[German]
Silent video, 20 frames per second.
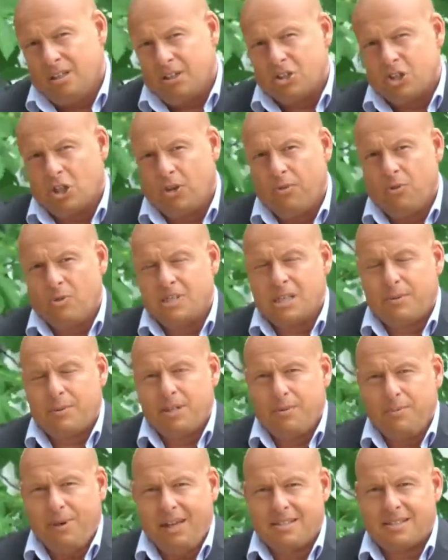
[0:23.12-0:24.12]
Schauen wir uns
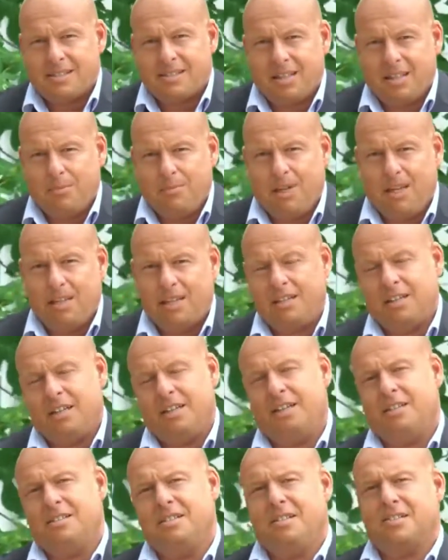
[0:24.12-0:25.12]
aber die Mainstream-Medien
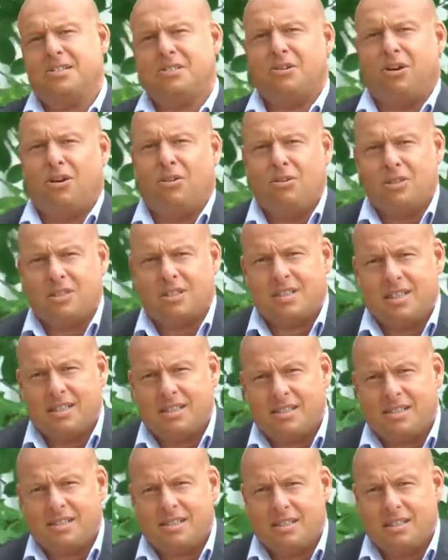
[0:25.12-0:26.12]
an, da sieht es so aus,
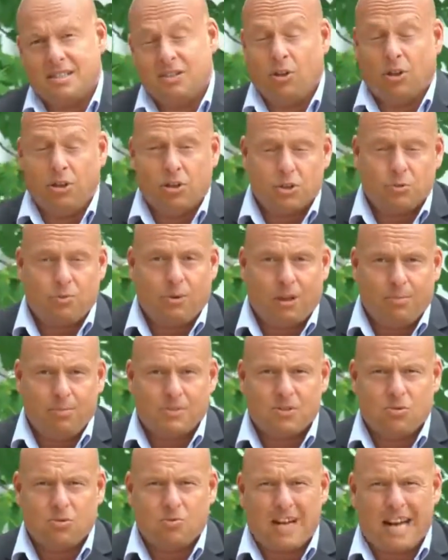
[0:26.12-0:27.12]
dass Donald
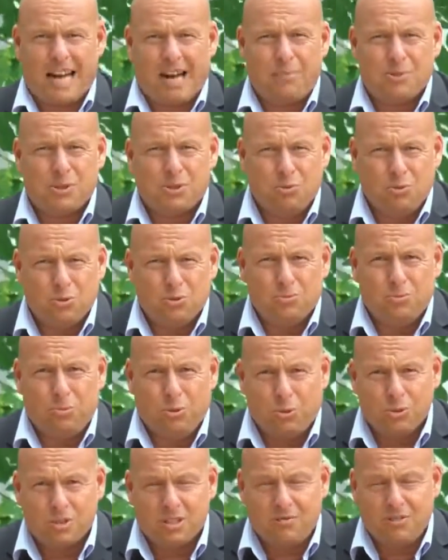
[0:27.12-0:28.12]
Trump zum absoluten
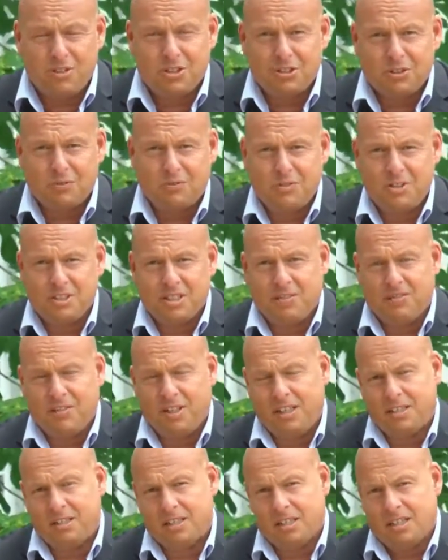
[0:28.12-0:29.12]
Bösewicht auf dieser
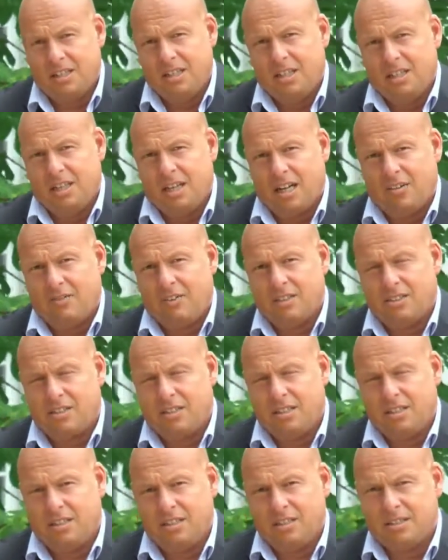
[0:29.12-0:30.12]
Welt
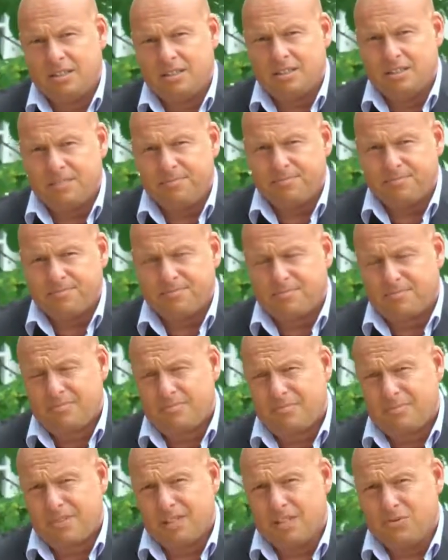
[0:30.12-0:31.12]
avanciert ist.
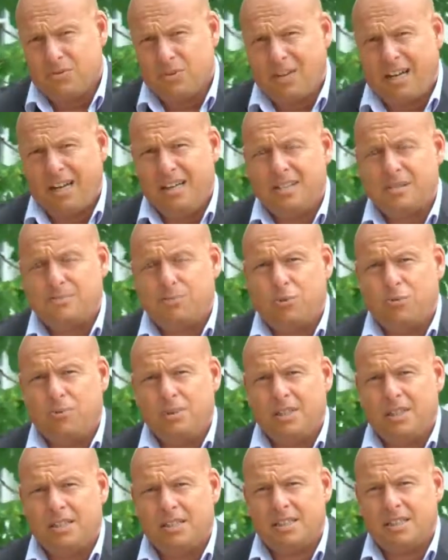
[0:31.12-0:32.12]
Es wird alles
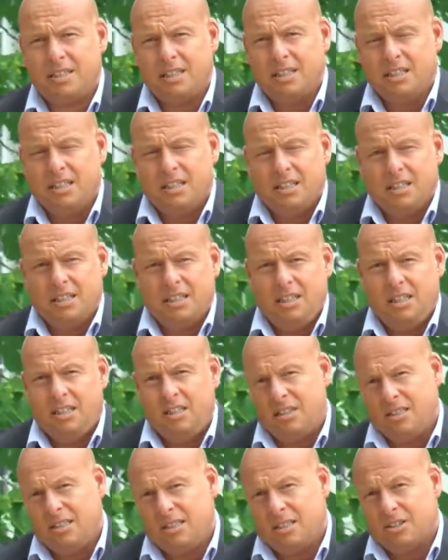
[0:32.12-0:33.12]
probiert,
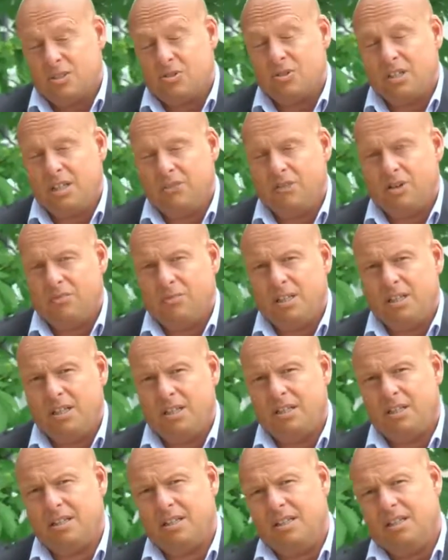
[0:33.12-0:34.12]
ihn zu
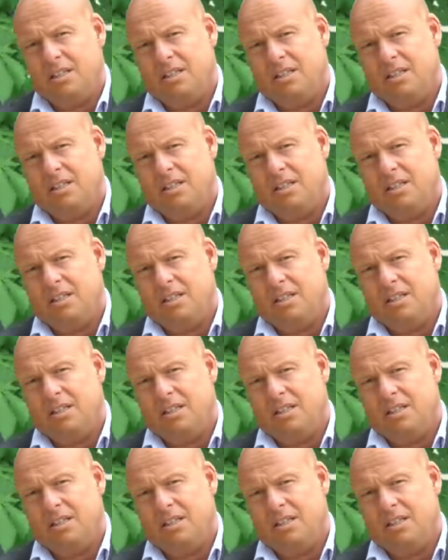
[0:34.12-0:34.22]
diffamieren.